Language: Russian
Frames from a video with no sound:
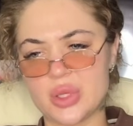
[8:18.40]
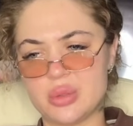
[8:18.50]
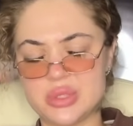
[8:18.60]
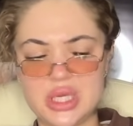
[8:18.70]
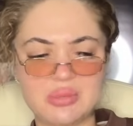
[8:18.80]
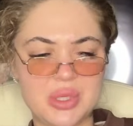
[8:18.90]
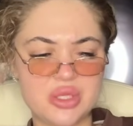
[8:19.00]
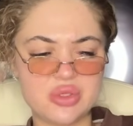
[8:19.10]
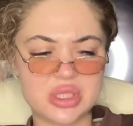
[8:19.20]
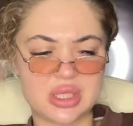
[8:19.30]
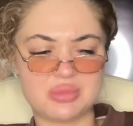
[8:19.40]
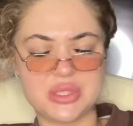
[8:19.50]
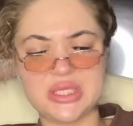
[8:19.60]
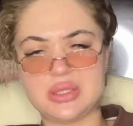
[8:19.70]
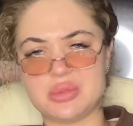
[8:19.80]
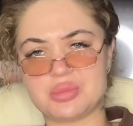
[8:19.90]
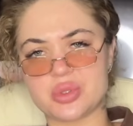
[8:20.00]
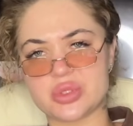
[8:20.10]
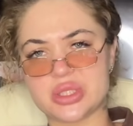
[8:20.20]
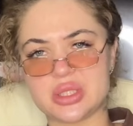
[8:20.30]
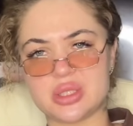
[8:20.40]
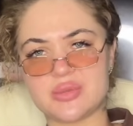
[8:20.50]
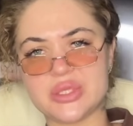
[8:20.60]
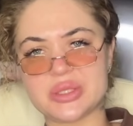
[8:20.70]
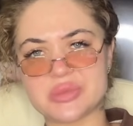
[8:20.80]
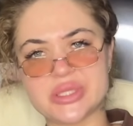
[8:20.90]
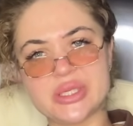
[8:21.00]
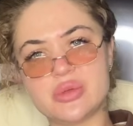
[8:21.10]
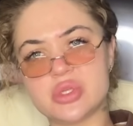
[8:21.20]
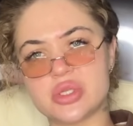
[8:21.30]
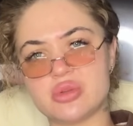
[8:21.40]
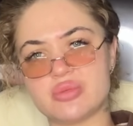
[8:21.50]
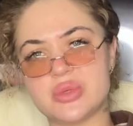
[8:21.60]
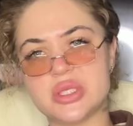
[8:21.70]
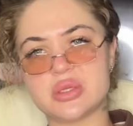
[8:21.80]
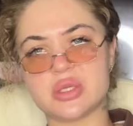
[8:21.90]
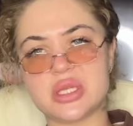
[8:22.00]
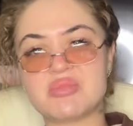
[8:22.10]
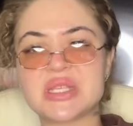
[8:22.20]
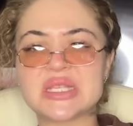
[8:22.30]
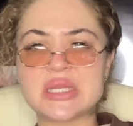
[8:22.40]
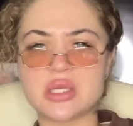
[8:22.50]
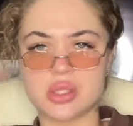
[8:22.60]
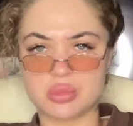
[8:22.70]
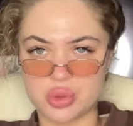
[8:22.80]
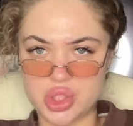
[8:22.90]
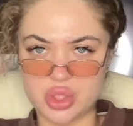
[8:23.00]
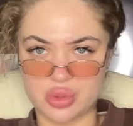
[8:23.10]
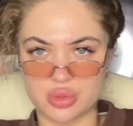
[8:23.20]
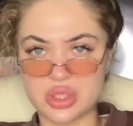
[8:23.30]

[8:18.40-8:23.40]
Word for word: Я боюсь, как бы дева просто в этом союзе не увидела, не обесценила мужчину.